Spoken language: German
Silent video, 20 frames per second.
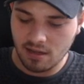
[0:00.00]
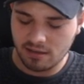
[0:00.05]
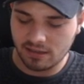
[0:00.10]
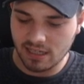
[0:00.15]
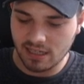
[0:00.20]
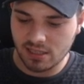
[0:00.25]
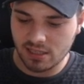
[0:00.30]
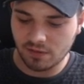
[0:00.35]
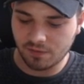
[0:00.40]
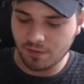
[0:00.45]

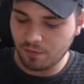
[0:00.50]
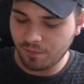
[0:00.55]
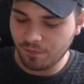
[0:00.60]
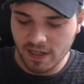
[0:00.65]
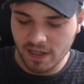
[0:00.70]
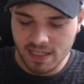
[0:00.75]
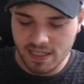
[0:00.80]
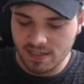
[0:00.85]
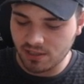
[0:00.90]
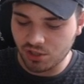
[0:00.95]
Das ist auf jeden
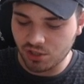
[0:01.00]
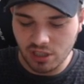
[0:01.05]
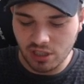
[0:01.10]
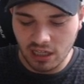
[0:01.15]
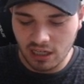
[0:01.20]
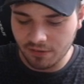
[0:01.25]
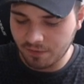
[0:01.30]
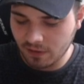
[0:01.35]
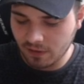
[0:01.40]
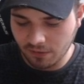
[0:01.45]
Fall jetzt die
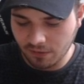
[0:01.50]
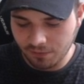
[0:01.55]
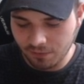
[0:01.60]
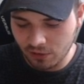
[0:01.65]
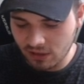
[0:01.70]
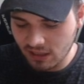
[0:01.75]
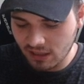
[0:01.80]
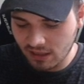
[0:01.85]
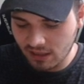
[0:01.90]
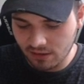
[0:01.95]
Strafe dafür,
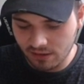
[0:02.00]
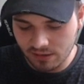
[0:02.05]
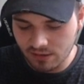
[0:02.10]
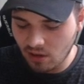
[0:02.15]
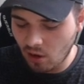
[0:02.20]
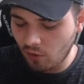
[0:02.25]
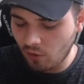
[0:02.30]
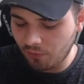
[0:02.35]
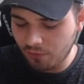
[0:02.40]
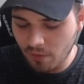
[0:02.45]
Digga.
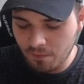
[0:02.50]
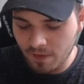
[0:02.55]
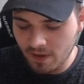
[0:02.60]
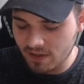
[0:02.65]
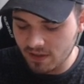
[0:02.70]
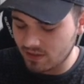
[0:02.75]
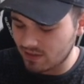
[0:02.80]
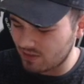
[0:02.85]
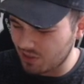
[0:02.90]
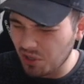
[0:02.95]
Auf jeden
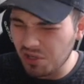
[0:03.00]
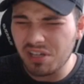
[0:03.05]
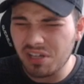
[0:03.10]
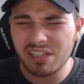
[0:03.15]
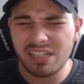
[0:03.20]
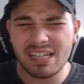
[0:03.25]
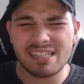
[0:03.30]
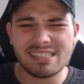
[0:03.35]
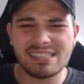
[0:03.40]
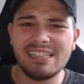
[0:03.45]
Fall sollte
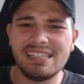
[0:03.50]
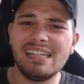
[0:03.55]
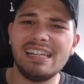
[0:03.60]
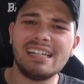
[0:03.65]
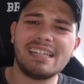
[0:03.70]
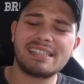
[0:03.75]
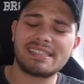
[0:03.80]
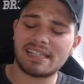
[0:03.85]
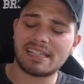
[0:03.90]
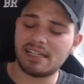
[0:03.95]
das eine
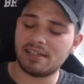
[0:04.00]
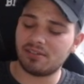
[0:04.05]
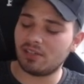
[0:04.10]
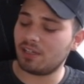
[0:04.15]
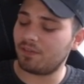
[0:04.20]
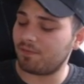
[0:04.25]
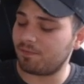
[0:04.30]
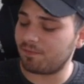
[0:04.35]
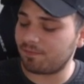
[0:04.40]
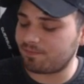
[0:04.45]
Lehre sein.
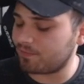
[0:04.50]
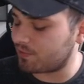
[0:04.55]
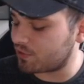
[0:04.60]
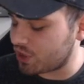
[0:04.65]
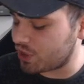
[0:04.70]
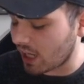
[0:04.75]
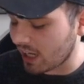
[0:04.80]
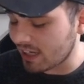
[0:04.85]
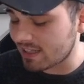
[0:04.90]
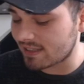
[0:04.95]
Ich
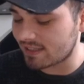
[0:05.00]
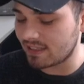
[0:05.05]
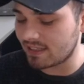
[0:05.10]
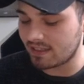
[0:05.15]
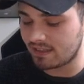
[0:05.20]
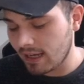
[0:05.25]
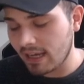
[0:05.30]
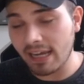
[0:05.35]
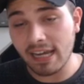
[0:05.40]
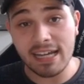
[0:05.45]
check's
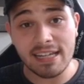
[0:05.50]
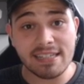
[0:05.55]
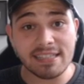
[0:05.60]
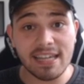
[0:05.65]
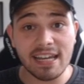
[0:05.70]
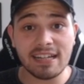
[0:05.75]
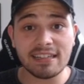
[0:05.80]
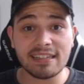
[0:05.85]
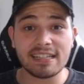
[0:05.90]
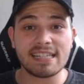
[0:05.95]
nicht. Erst
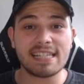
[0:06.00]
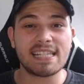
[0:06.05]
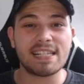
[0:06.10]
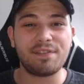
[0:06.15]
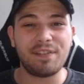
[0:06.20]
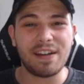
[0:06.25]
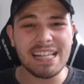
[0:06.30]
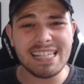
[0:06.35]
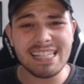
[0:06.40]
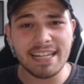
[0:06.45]
kickt er
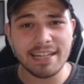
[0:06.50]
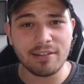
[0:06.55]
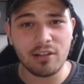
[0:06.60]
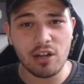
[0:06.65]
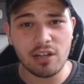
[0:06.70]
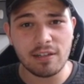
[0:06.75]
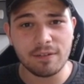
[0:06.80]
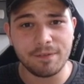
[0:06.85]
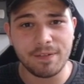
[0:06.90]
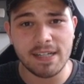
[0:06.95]
20
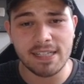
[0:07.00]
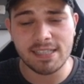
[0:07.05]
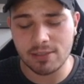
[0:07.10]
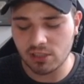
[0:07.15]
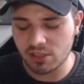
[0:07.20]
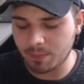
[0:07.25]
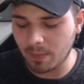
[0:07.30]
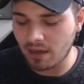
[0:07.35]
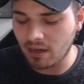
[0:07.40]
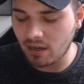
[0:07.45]
Leute fast
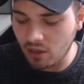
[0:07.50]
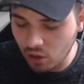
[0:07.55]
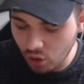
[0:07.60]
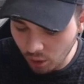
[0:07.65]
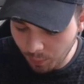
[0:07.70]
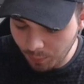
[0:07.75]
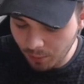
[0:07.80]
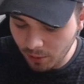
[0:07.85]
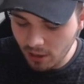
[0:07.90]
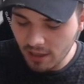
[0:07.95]
aus meinem
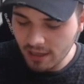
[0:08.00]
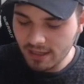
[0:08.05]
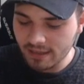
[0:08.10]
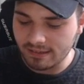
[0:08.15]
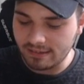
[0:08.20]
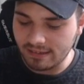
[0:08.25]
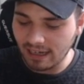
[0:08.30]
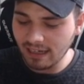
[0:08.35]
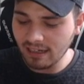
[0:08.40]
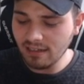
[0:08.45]
Club,
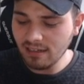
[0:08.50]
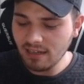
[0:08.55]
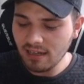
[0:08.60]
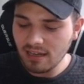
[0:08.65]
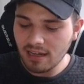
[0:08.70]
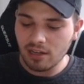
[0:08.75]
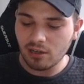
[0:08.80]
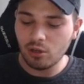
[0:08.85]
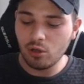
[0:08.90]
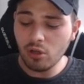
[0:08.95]
dann
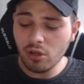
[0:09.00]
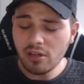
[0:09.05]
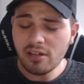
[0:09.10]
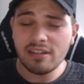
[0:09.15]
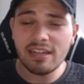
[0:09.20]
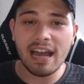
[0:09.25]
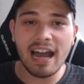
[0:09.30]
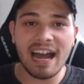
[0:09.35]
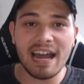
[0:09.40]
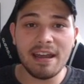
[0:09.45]
lügt
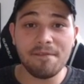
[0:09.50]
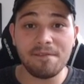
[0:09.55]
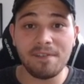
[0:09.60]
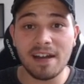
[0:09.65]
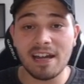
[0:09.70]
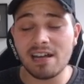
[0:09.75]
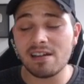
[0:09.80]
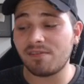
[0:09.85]
er einfach,